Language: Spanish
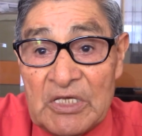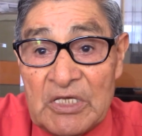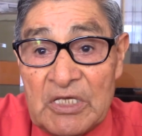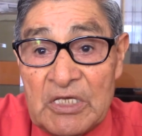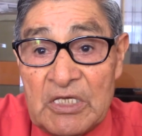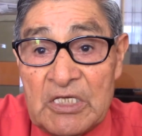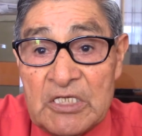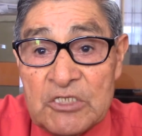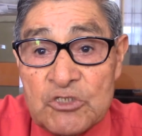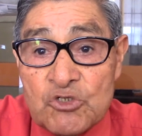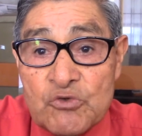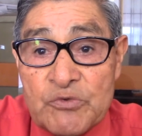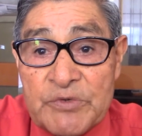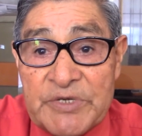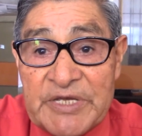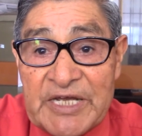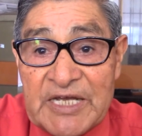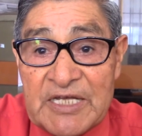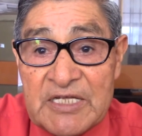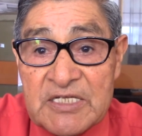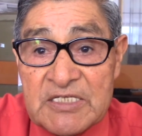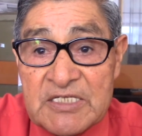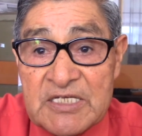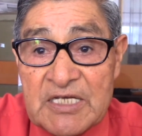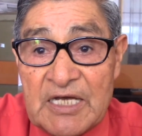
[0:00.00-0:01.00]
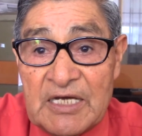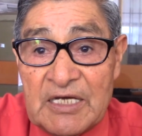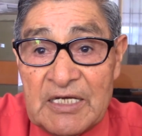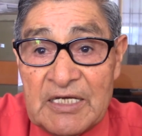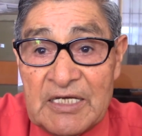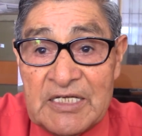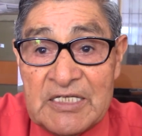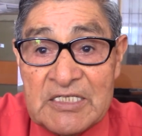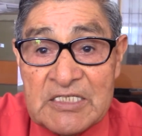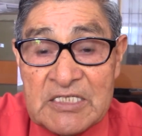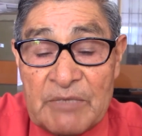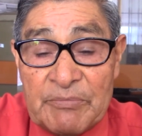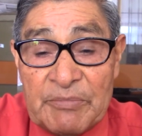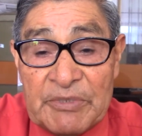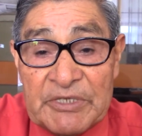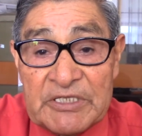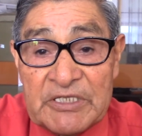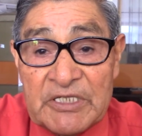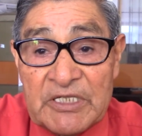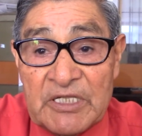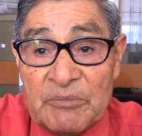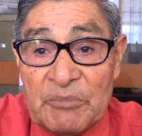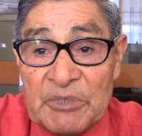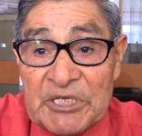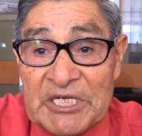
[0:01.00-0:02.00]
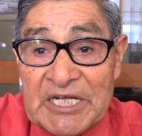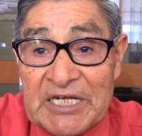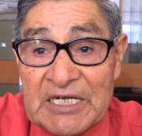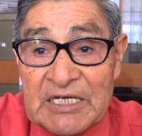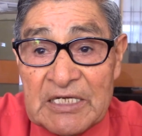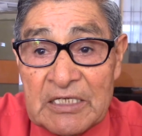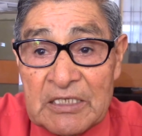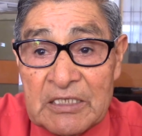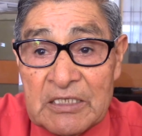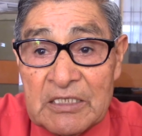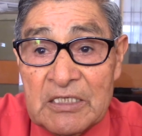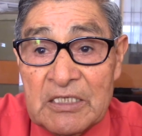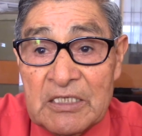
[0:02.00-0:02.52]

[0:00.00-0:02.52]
y su vigencia es a partir de mañana.